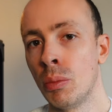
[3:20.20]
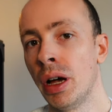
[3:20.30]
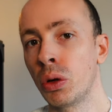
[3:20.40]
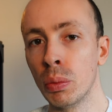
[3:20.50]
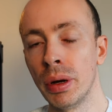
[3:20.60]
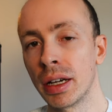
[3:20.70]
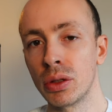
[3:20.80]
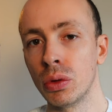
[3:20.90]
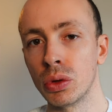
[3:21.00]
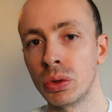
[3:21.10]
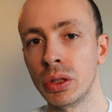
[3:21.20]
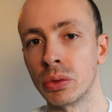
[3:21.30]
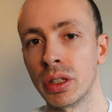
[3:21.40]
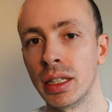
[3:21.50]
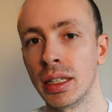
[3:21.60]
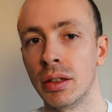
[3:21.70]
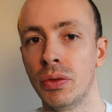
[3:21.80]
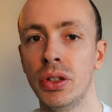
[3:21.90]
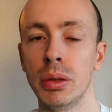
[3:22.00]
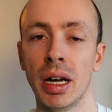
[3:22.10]
Par comparaison, ensuite, on a les
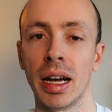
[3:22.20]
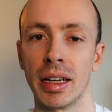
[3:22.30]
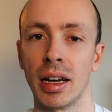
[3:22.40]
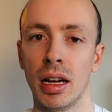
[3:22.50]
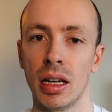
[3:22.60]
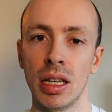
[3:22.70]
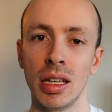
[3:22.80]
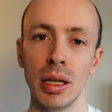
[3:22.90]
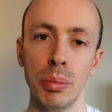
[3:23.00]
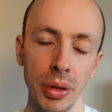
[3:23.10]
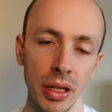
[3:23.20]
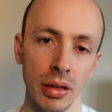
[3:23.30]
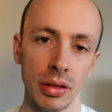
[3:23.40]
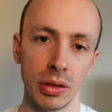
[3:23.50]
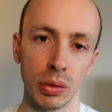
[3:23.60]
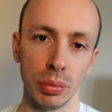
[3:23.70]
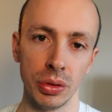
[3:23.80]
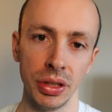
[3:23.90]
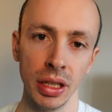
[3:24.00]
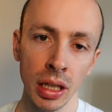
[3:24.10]
films à grains épais, si on
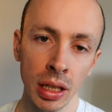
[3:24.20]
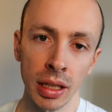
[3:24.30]
peut dire.